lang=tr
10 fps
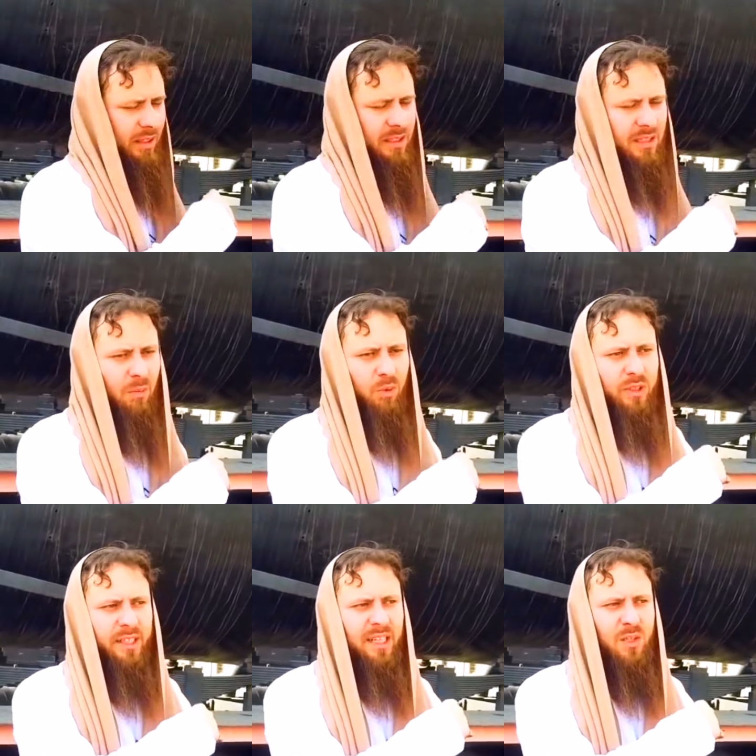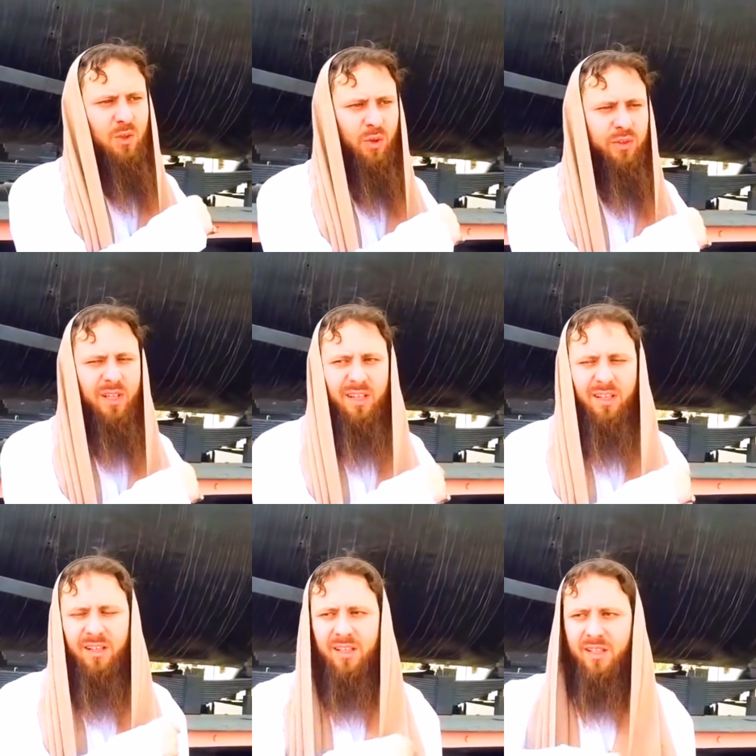İstanbul'dan gelen son
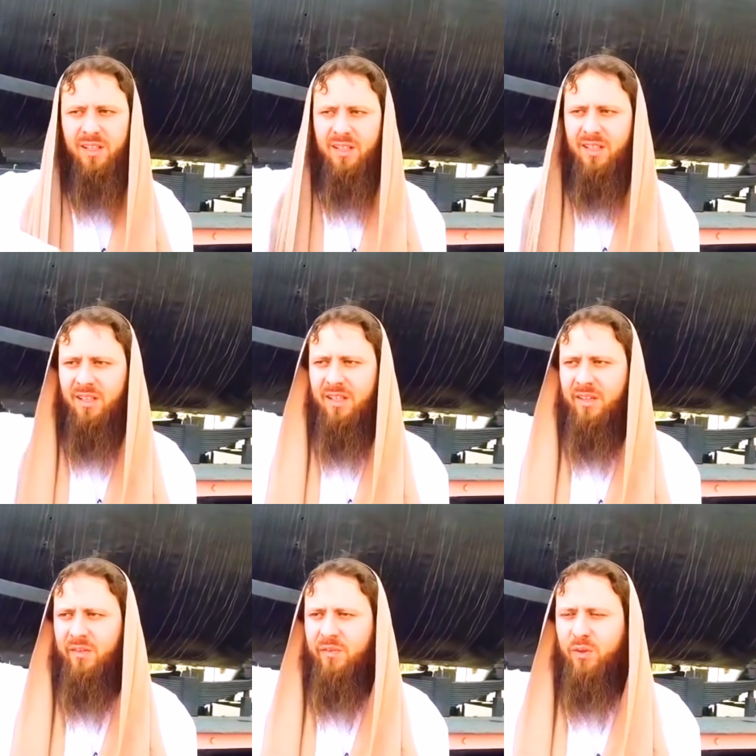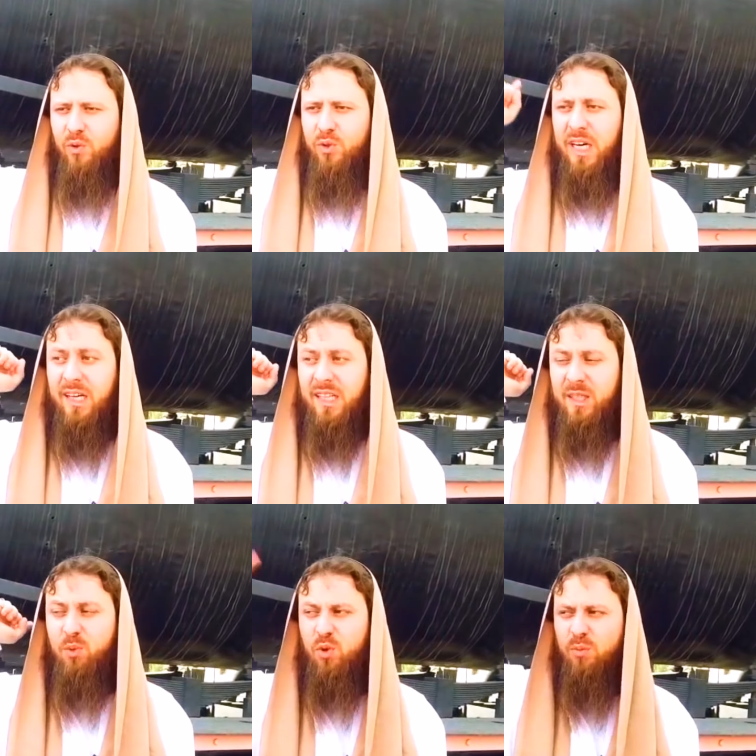treni ve Türkiye
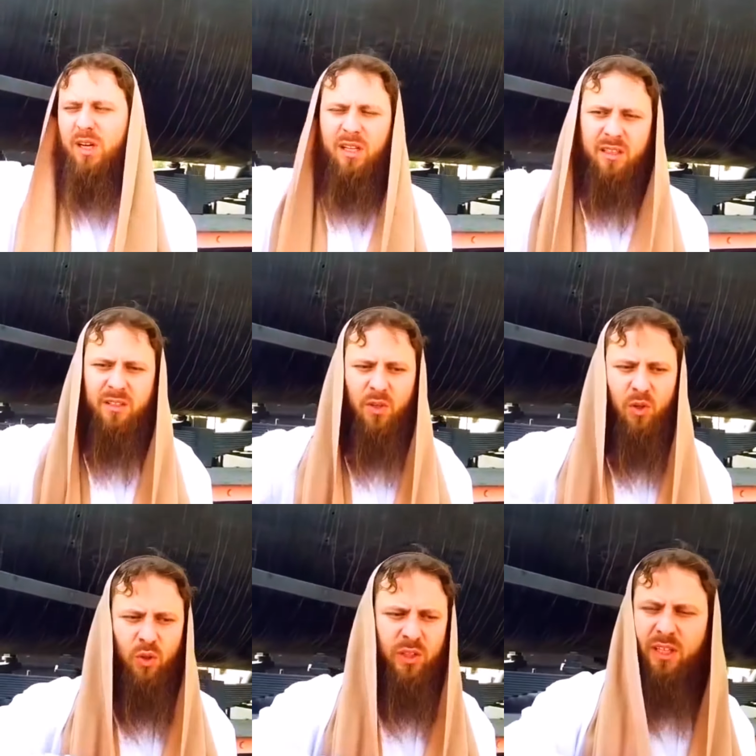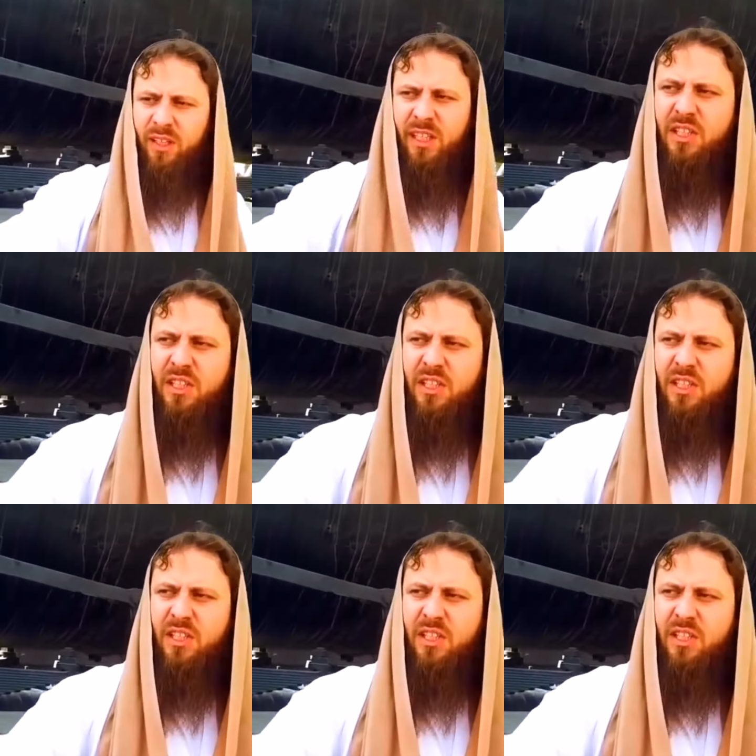kadarki bütün bağlantı vagonlarını,